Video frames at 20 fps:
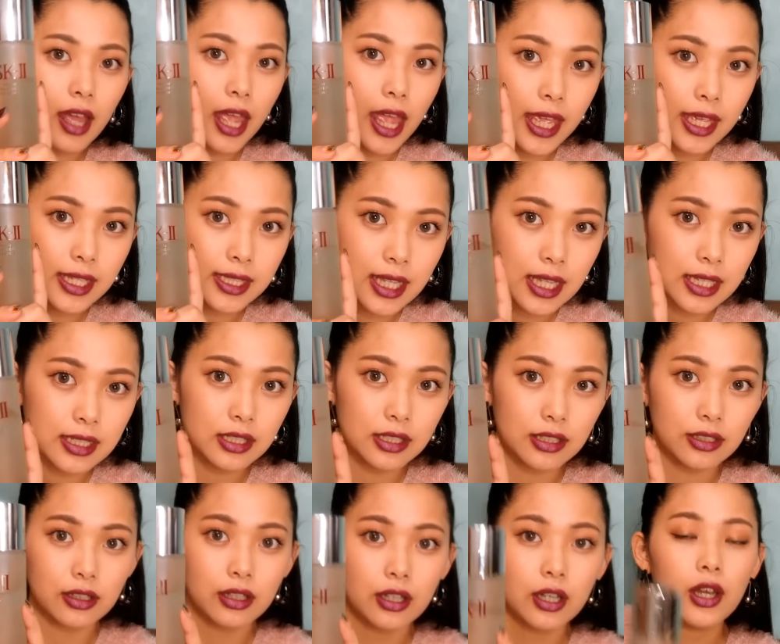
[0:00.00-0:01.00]
エッセンス
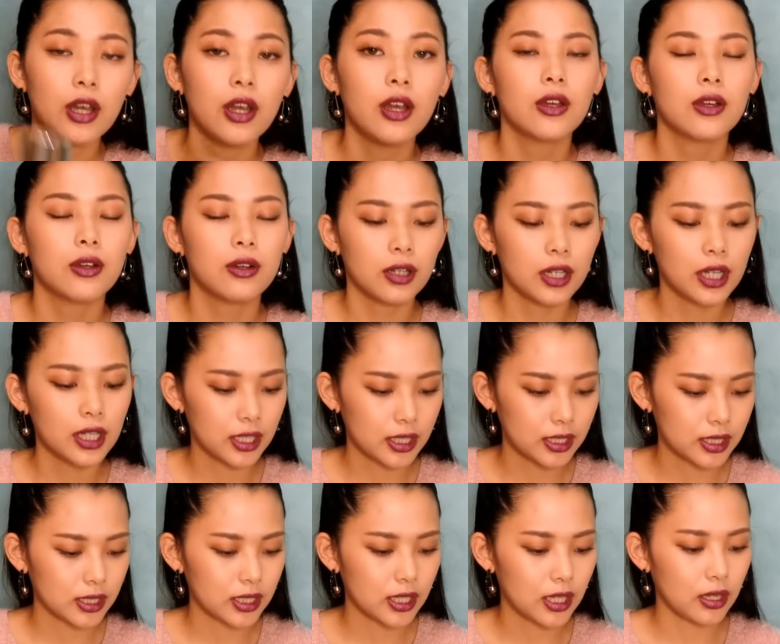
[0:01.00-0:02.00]
これはで
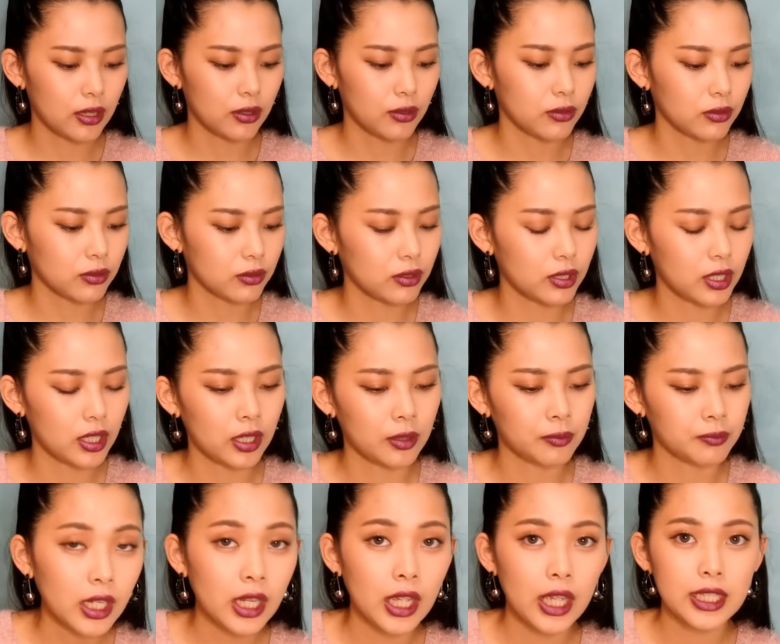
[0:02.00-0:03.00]
すね本当に
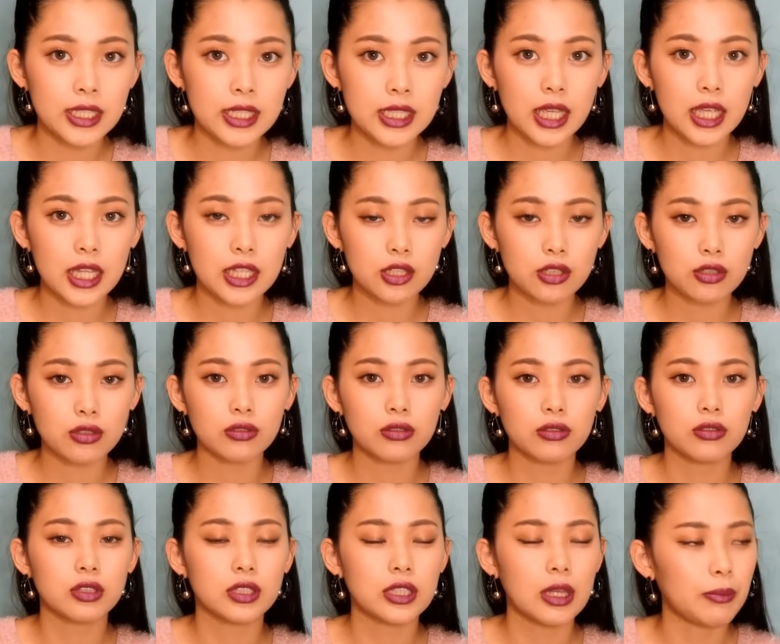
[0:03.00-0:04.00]

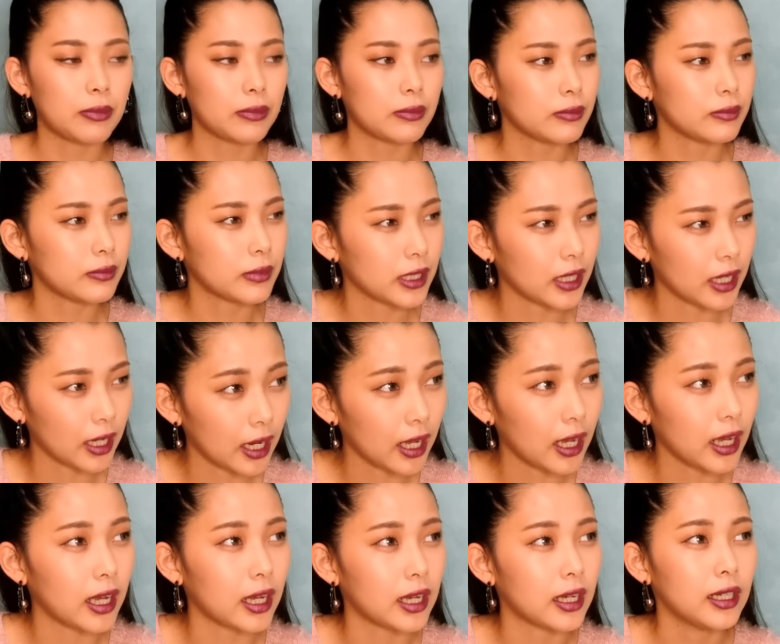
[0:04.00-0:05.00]
SK2 さんか
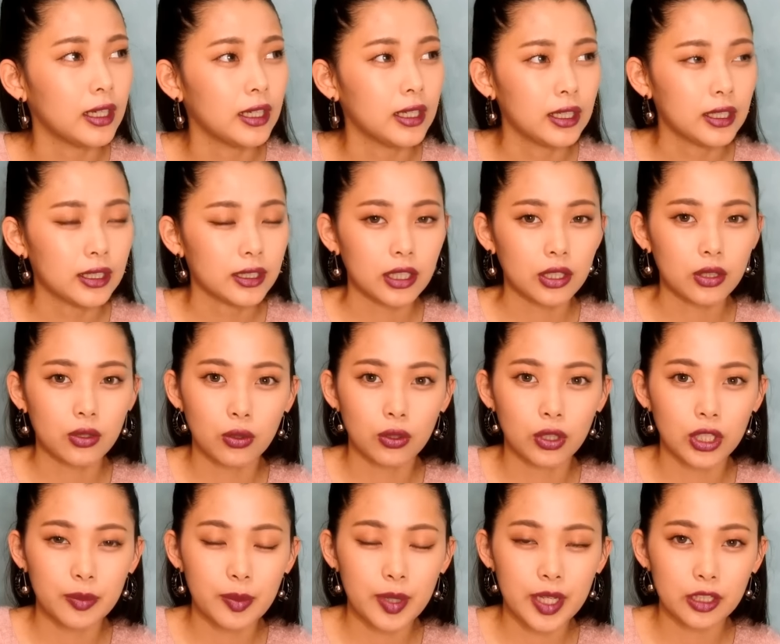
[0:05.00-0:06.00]
ら結構
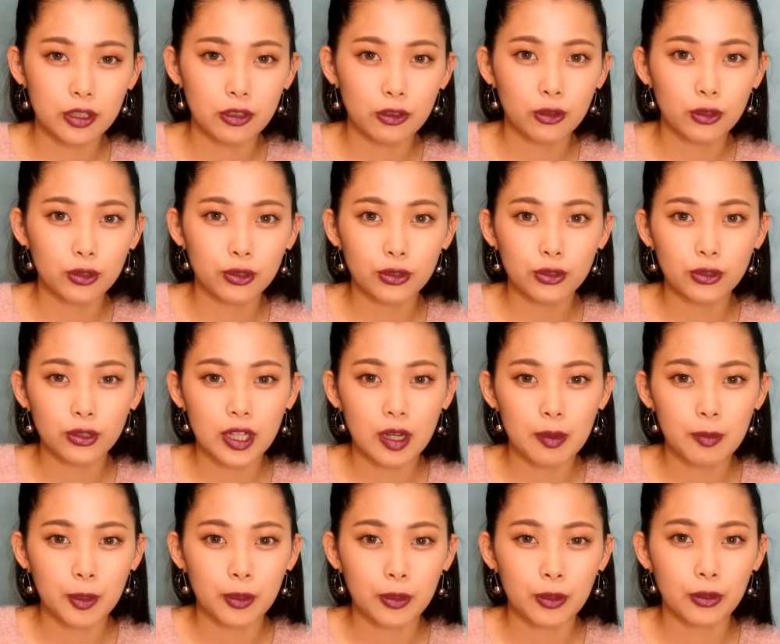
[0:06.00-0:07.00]
イベントごととか
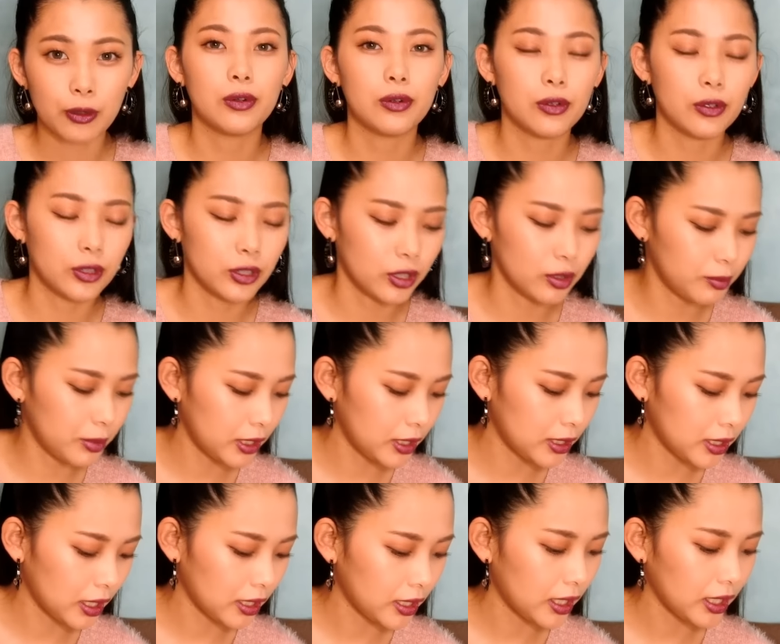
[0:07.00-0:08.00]
もお呼びい
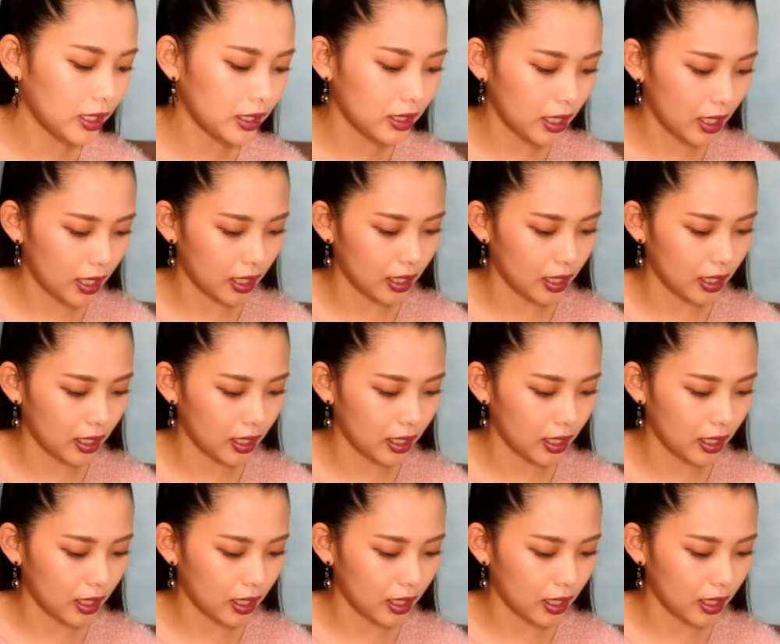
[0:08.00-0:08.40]
ただいて